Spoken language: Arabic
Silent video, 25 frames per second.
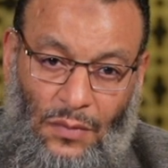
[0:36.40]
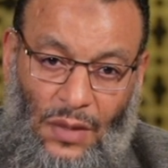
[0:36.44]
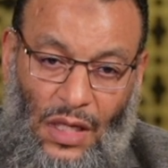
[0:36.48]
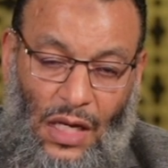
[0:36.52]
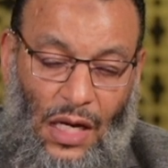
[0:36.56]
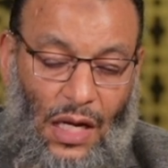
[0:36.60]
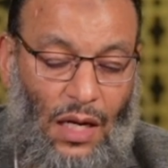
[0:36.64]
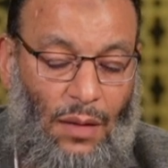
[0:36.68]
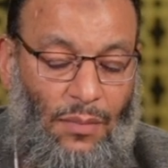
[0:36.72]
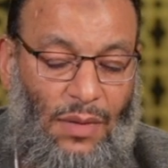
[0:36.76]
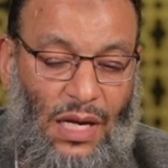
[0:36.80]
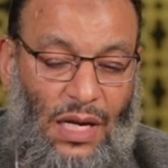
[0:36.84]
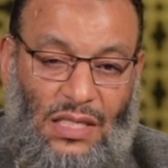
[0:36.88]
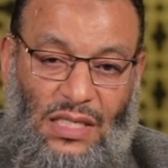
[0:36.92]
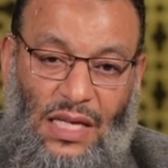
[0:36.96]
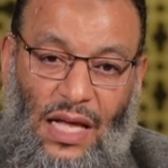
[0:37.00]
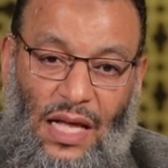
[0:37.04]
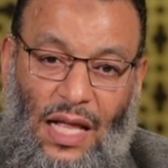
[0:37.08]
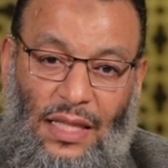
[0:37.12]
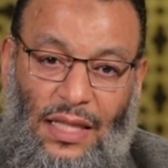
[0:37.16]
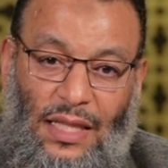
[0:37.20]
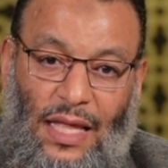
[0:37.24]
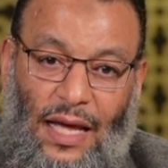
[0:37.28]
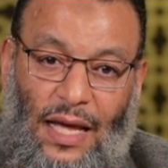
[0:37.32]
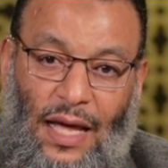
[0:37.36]
أنا ما
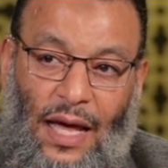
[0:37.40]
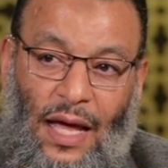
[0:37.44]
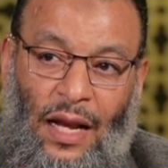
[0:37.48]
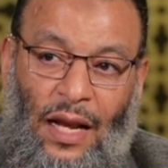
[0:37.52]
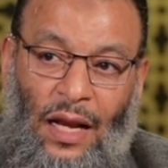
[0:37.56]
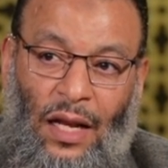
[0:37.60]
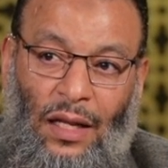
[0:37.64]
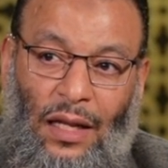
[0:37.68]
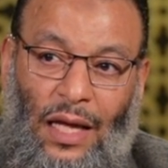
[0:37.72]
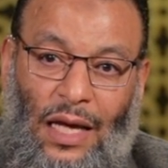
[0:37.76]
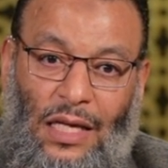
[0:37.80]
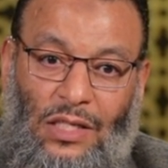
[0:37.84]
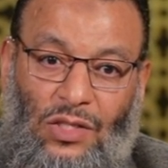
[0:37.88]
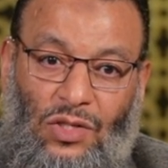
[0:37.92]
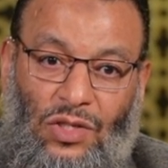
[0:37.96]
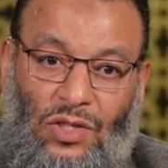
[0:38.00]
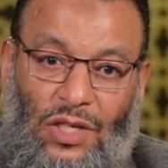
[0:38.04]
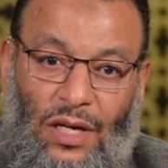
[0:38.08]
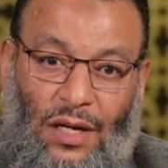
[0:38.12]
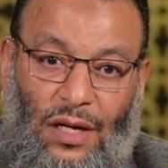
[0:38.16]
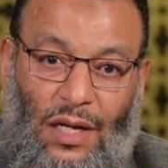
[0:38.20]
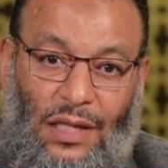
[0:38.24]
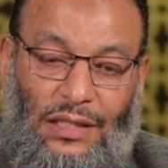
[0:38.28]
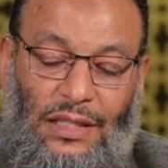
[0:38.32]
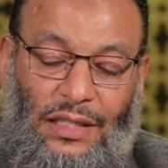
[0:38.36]
سألتك هل الله عز
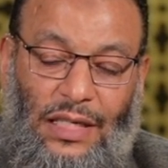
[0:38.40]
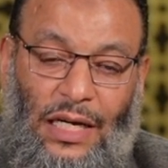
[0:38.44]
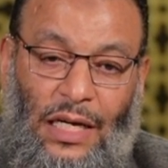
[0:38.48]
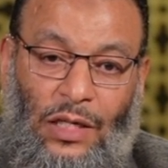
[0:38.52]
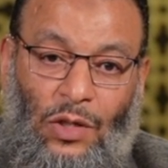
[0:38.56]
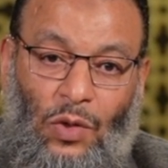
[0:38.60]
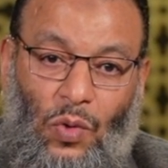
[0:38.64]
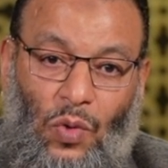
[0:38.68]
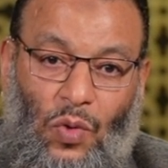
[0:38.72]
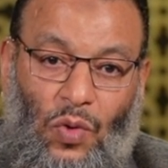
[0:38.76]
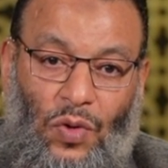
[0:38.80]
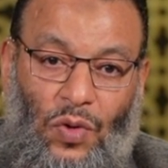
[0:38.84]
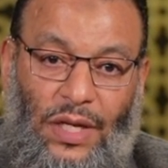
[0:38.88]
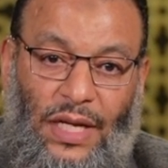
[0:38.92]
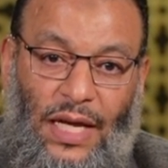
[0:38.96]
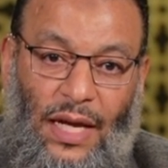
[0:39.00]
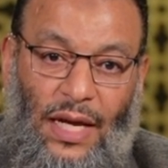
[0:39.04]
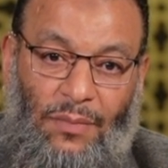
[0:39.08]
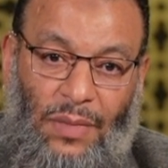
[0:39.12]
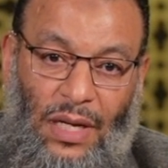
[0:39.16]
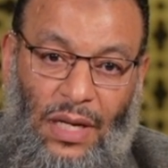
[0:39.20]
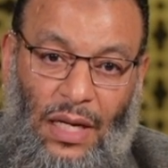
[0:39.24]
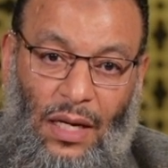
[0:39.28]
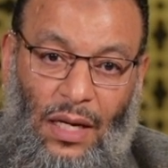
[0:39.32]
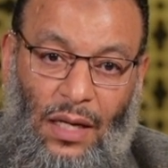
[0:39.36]
وجل رضي عن الكل
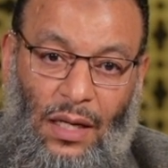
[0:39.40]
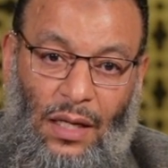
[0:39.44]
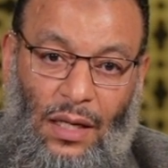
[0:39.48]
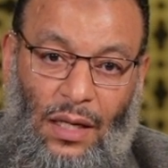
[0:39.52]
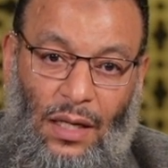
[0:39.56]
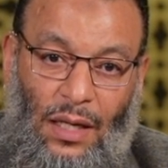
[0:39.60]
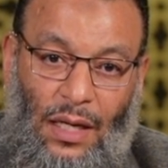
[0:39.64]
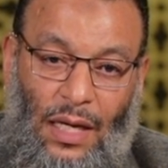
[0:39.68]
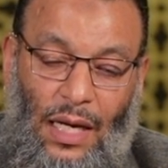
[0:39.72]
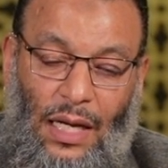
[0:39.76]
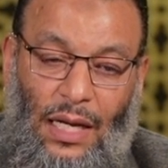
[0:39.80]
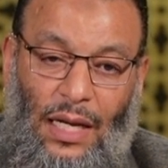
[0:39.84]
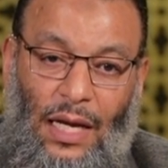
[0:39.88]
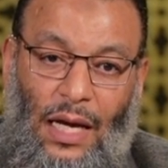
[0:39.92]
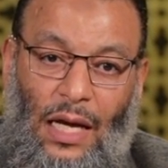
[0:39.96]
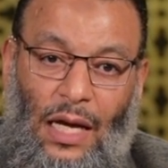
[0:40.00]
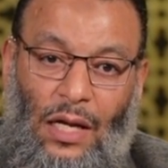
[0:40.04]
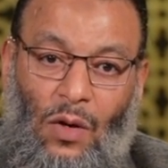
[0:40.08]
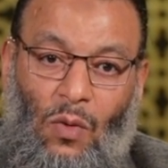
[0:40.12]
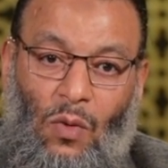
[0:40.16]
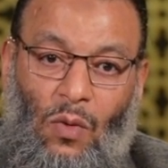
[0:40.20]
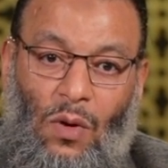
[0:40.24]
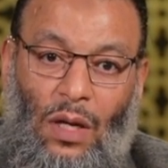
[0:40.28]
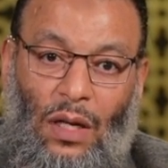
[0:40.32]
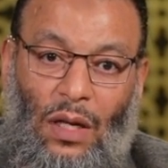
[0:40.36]
أم لا الآن
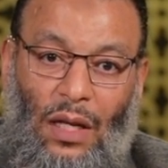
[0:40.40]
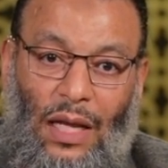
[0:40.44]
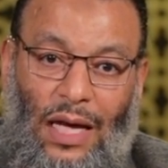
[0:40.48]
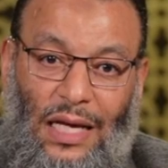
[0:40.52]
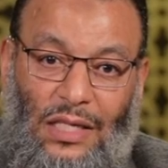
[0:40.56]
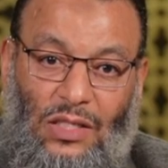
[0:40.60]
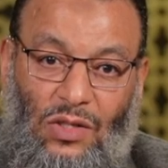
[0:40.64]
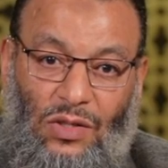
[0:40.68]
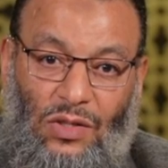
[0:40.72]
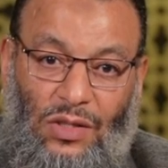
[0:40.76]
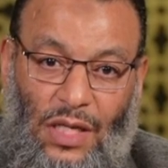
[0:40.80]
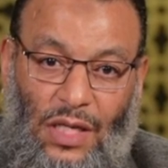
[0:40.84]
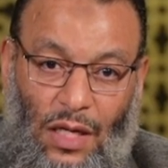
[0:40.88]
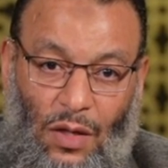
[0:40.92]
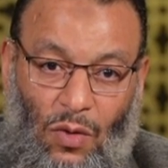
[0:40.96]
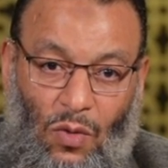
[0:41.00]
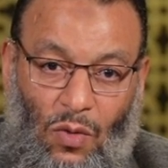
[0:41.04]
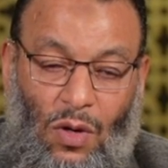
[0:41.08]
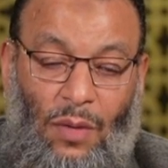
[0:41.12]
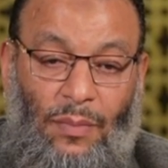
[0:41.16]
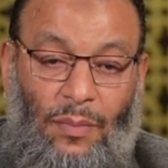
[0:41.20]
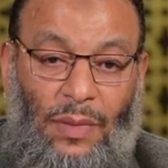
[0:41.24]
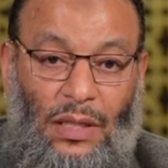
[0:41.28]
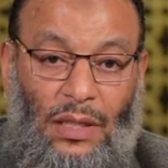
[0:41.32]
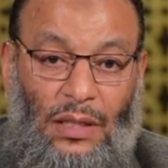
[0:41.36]
هو الله عز وجل
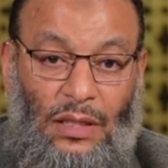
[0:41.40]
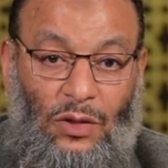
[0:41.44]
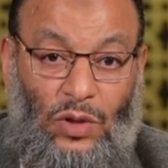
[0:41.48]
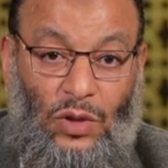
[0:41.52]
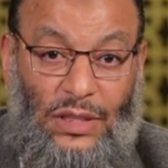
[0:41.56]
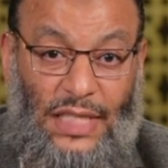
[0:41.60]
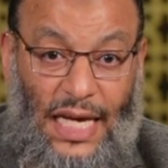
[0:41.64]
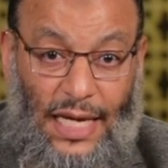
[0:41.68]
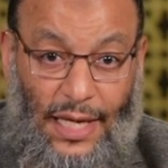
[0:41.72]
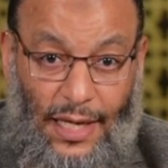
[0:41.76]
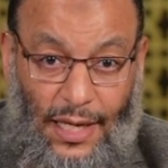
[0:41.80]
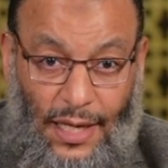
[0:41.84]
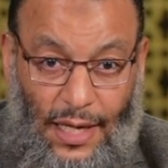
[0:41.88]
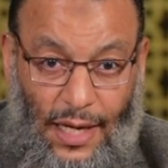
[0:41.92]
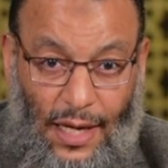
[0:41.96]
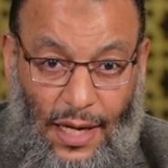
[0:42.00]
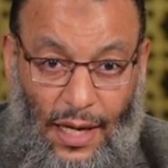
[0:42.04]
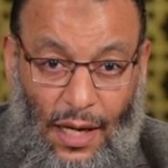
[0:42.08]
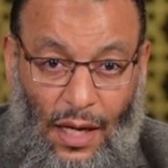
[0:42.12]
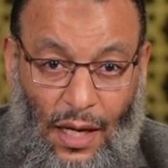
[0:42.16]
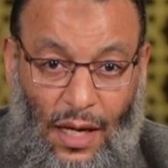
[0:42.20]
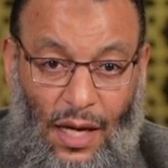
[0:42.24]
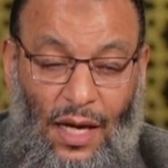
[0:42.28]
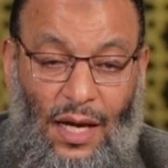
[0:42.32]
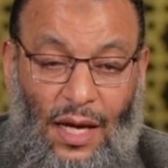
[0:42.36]
هو من يزكى